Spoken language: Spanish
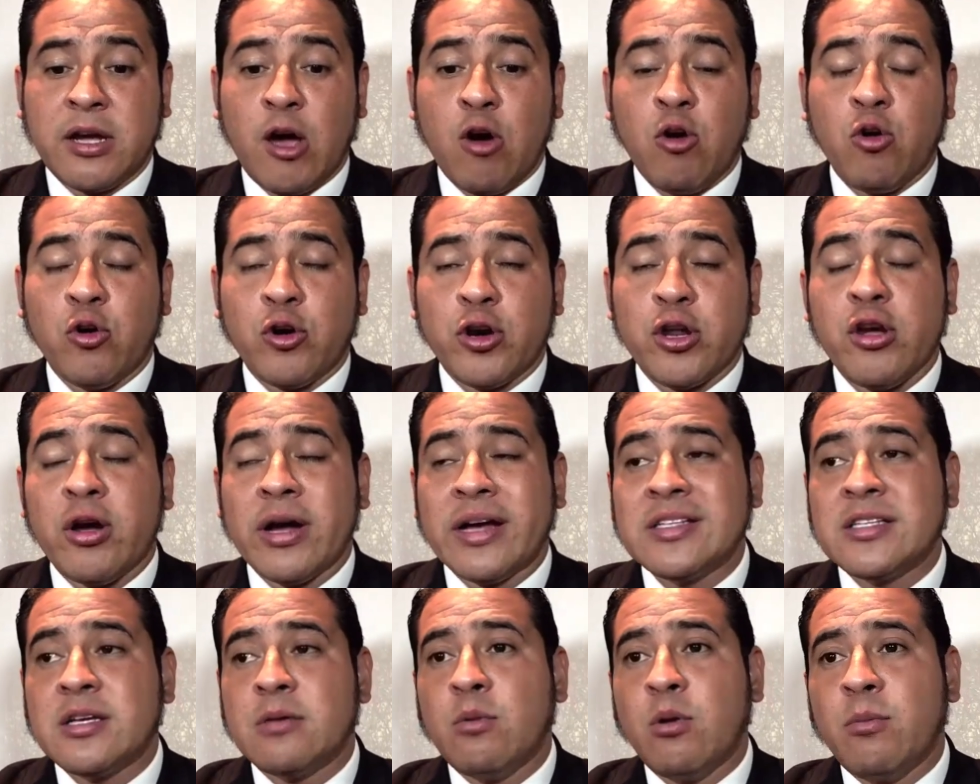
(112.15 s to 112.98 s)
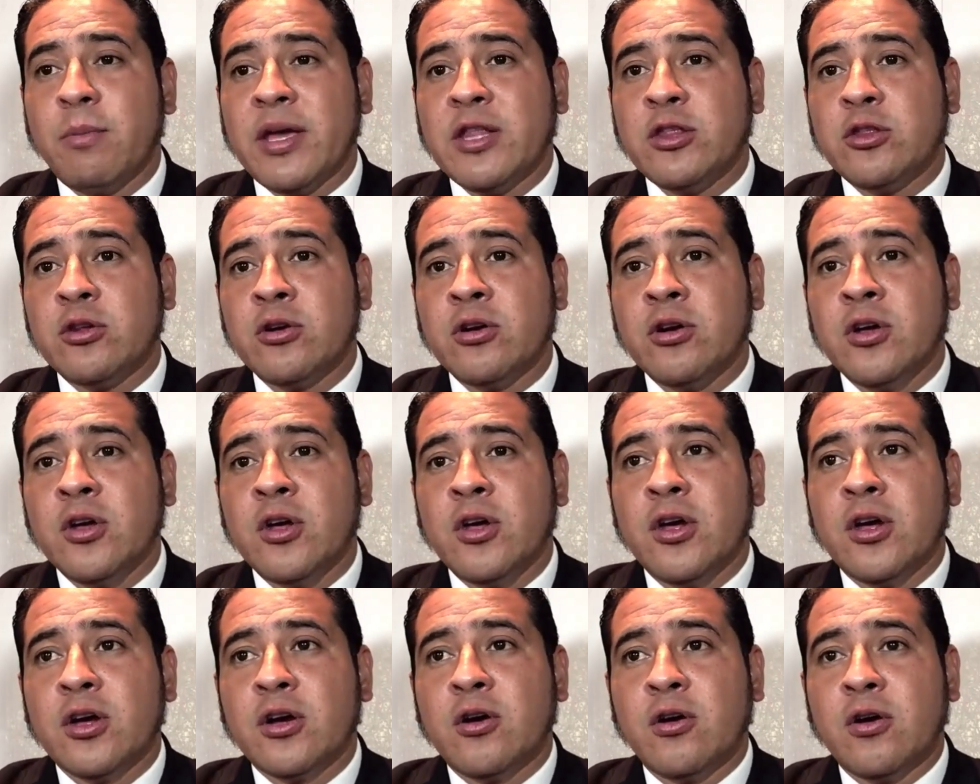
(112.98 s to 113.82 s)
ocurrió en ese momento
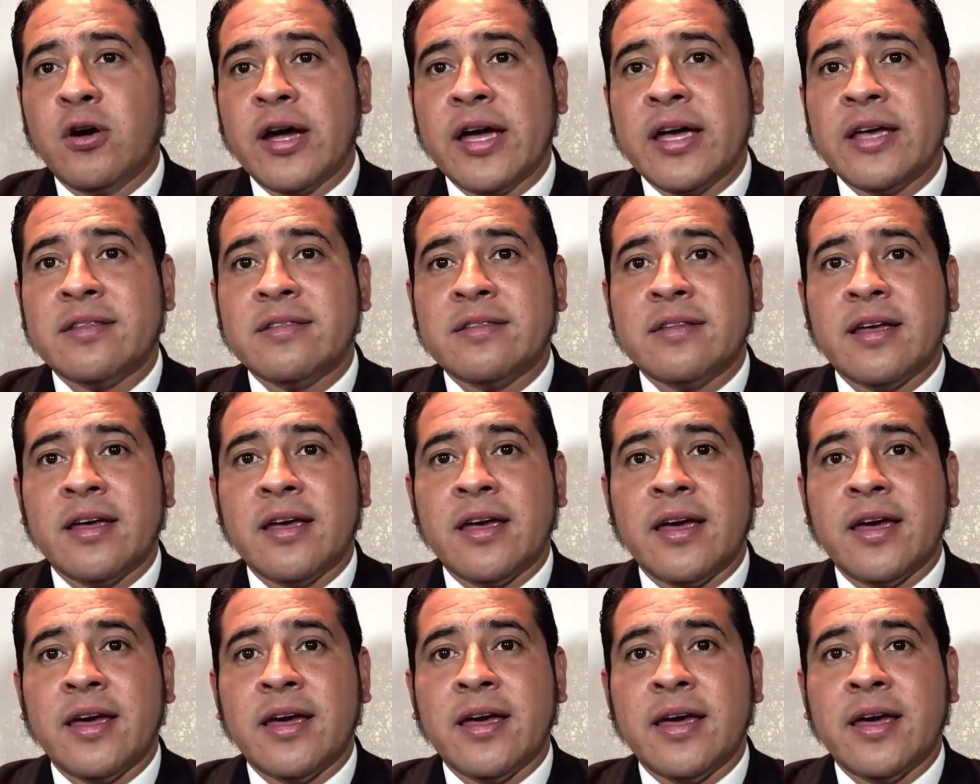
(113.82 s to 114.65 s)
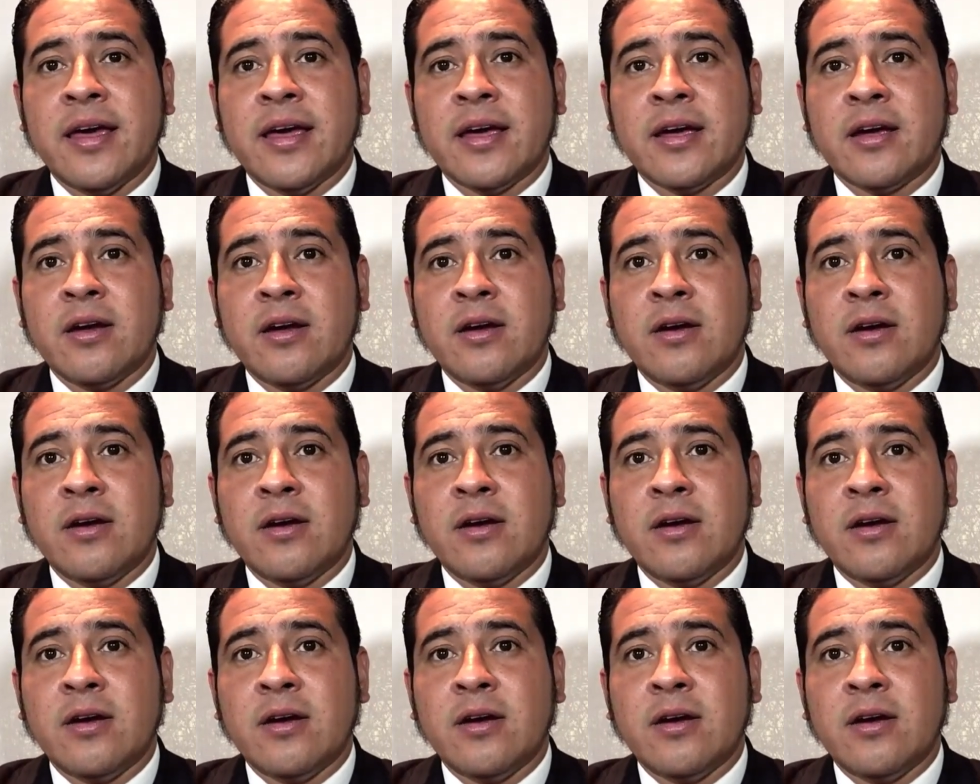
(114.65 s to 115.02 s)
con, este,